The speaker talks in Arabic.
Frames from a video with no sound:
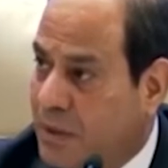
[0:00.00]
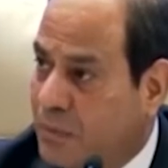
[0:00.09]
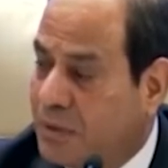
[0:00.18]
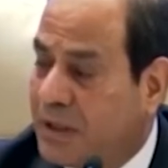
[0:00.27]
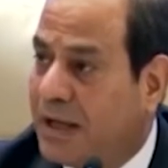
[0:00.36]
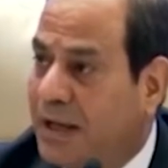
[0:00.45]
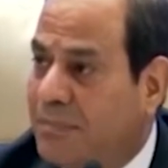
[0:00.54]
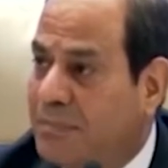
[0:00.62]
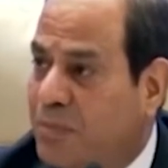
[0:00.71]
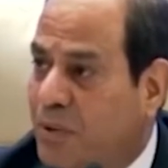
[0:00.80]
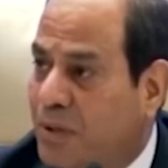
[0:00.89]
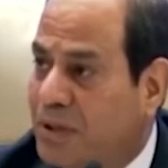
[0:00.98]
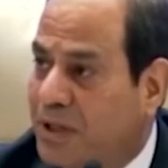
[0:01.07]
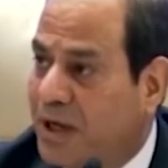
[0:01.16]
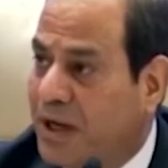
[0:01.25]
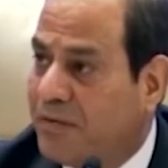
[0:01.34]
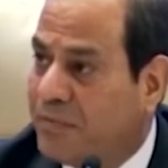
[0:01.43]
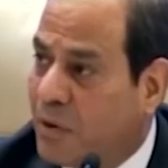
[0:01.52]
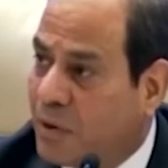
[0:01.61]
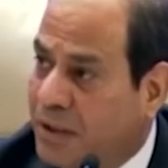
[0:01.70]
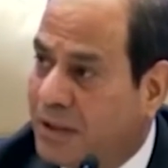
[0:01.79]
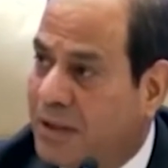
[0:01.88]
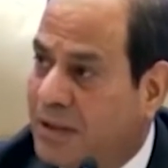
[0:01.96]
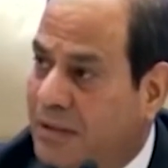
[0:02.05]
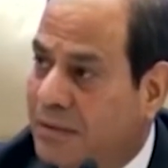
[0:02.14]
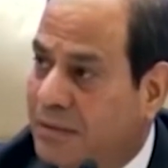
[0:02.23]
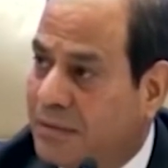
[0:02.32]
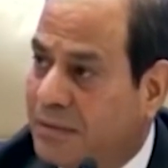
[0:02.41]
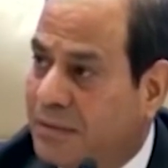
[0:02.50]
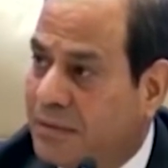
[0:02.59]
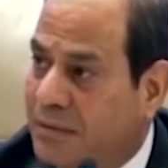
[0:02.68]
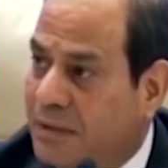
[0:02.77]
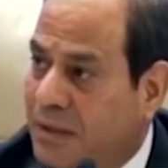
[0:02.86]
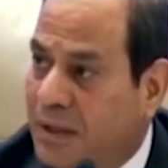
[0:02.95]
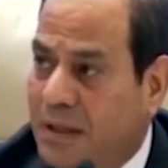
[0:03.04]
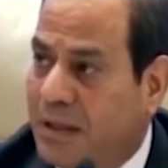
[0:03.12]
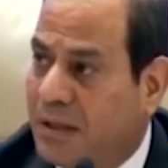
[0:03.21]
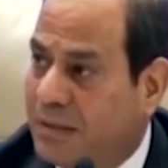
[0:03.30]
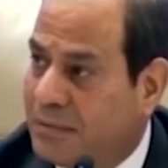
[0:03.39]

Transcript: وده كلام مش بقوله عشان انا في موقعي ده لا لا